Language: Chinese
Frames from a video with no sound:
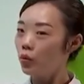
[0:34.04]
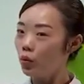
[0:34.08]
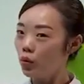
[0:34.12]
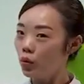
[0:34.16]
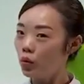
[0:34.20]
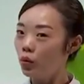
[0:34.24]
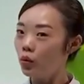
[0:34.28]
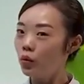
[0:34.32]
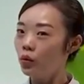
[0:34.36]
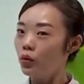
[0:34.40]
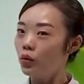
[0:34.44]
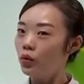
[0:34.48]
一，
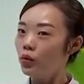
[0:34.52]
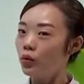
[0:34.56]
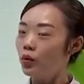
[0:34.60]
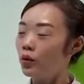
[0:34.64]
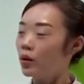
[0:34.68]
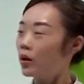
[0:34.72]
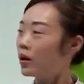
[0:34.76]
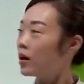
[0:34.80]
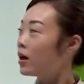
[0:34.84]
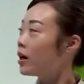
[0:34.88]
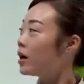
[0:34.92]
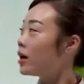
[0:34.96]

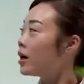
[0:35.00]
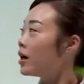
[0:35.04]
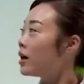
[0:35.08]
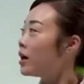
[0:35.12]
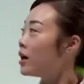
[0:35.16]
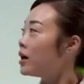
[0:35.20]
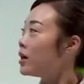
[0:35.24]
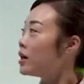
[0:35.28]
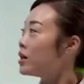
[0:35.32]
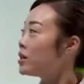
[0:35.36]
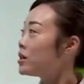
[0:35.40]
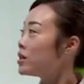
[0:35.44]

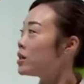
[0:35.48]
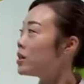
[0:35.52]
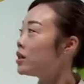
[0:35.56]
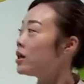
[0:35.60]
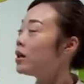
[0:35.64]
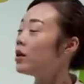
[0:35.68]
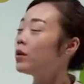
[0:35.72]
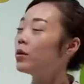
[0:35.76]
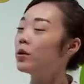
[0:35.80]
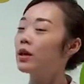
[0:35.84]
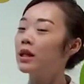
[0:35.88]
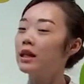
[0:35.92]
这
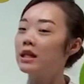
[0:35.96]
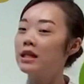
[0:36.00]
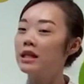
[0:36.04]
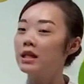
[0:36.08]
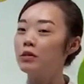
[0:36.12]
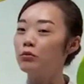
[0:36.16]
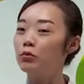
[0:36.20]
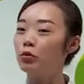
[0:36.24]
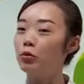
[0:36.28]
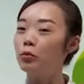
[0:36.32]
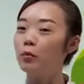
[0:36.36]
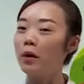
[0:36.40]
六个
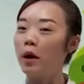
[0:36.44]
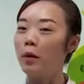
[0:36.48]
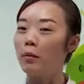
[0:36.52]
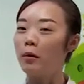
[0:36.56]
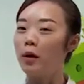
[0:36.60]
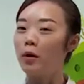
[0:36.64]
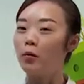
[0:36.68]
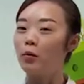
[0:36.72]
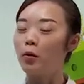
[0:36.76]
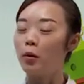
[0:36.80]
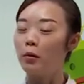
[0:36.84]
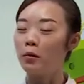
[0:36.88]
字母宝
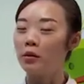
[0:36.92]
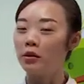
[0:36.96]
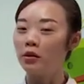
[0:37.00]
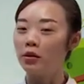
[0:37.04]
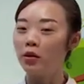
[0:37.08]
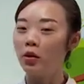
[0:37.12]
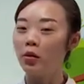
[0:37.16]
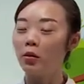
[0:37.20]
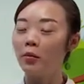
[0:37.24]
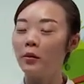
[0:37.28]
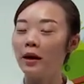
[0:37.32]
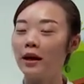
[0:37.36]
宝，我
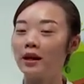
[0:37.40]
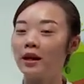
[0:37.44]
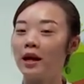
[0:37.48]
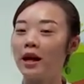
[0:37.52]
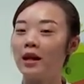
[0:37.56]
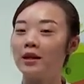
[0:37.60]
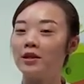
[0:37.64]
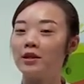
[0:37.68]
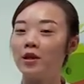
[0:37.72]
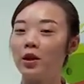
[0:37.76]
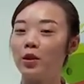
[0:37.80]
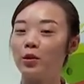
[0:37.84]
们都把
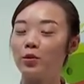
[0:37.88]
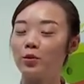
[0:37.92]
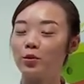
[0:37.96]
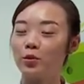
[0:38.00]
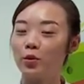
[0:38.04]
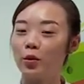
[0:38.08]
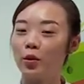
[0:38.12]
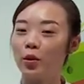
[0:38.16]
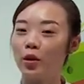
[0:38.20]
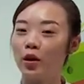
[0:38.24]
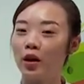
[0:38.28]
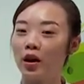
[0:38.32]
它叫
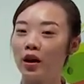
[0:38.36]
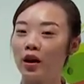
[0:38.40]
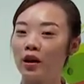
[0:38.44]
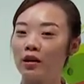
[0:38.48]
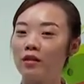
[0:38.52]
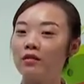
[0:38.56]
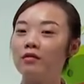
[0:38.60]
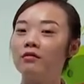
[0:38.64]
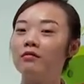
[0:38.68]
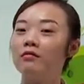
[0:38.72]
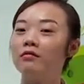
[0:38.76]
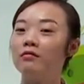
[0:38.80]
做
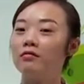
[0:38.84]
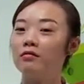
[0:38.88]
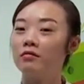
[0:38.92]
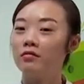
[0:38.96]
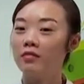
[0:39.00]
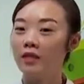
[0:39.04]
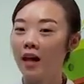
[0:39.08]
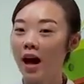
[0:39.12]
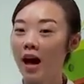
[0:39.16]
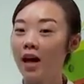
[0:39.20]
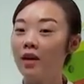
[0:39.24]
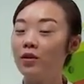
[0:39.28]

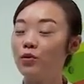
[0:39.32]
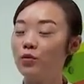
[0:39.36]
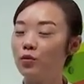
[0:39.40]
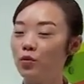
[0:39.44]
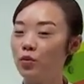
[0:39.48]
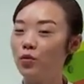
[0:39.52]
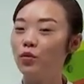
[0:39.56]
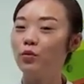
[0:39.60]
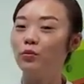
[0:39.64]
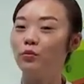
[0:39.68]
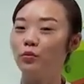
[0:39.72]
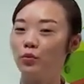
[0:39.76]
单
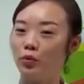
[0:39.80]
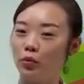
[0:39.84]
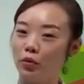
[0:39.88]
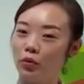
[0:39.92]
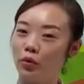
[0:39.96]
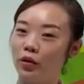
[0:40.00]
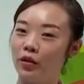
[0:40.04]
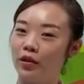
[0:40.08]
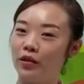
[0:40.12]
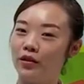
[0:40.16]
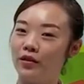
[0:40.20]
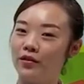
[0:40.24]
韵
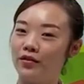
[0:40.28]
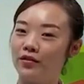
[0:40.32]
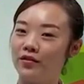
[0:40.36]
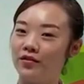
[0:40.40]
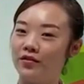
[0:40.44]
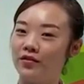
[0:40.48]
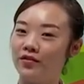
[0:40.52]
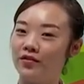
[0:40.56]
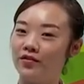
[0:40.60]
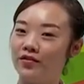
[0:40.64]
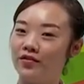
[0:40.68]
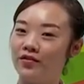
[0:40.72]
母。
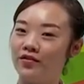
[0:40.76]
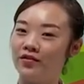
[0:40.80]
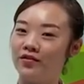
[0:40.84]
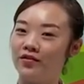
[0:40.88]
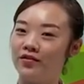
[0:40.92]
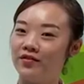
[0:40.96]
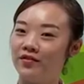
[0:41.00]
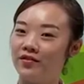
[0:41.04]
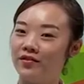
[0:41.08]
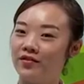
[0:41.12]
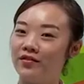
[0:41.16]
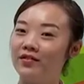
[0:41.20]

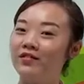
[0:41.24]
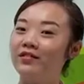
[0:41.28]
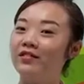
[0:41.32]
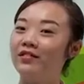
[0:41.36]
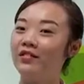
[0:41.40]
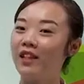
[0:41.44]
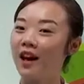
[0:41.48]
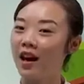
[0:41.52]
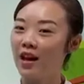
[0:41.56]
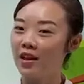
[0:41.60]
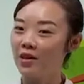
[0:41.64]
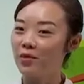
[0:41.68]

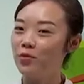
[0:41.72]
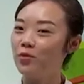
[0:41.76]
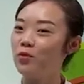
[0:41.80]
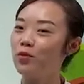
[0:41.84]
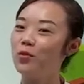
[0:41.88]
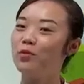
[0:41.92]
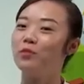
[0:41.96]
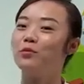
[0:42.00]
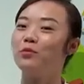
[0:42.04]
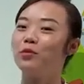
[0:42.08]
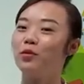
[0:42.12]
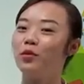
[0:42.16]
单
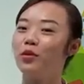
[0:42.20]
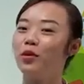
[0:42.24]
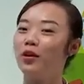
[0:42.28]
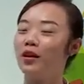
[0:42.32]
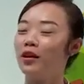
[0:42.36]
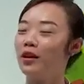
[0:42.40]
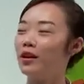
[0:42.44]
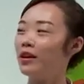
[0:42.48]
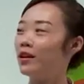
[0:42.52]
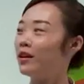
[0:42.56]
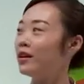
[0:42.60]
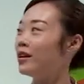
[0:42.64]
韵
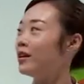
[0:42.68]
母，